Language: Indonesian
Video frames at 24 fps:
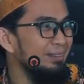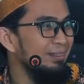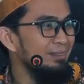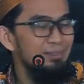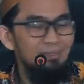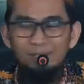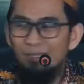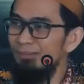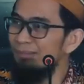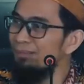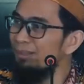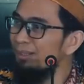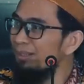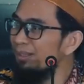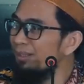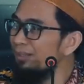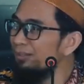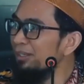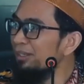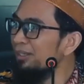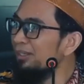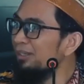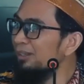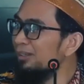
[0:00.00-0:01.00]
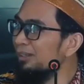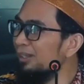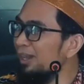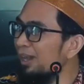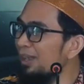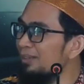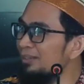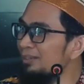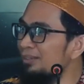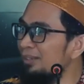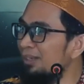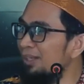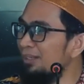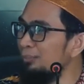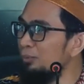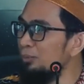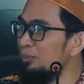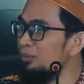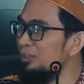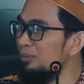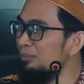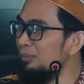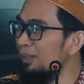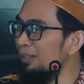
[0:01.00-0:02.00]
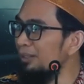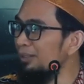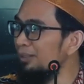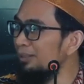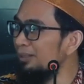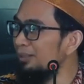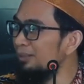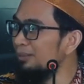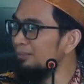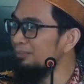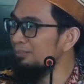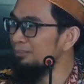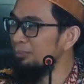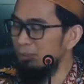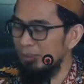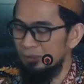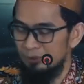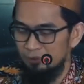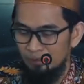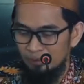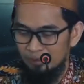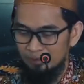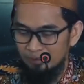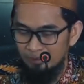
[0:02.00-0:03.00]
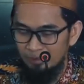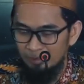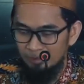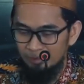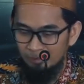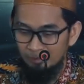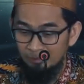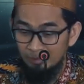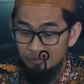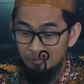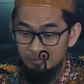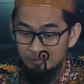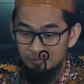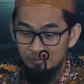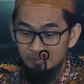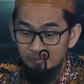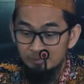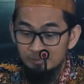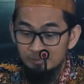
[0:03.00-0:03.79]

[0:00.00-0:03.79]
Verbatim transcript: Ya Allah, saya ikhlas dengan musibah ini. Bukan suratnya Al-Ikhlas.